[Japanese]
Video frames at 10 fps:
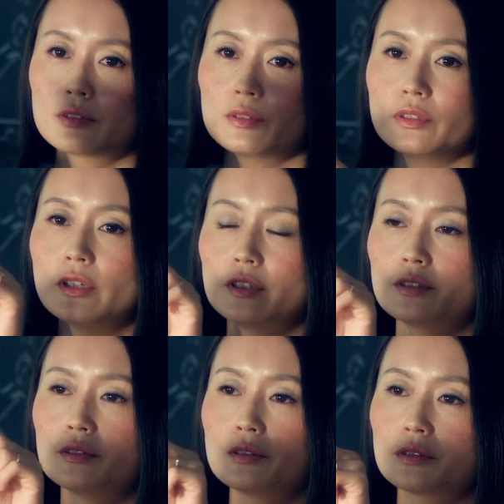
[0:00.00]
その
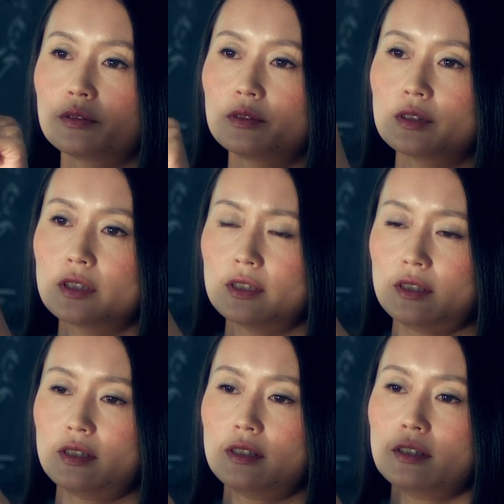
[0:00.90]
重力相互
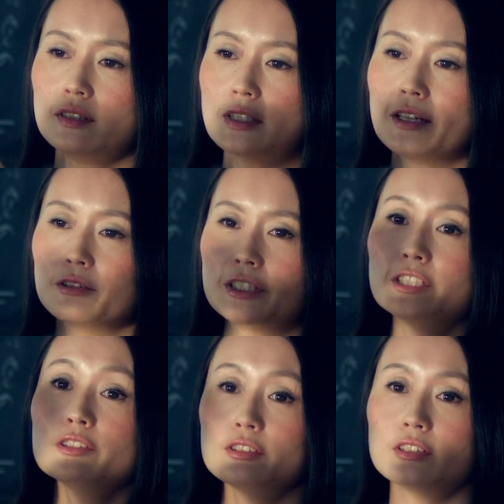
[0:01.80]
作用
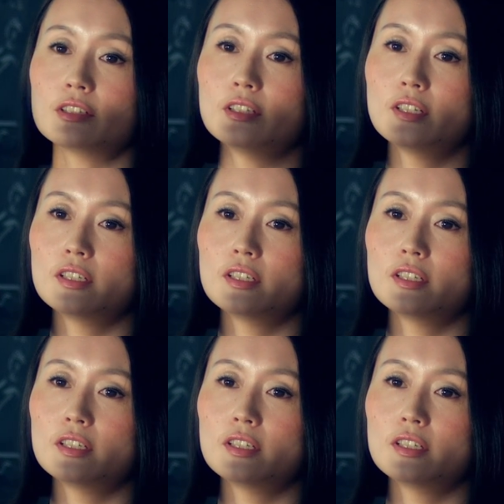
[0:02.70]
しつつ、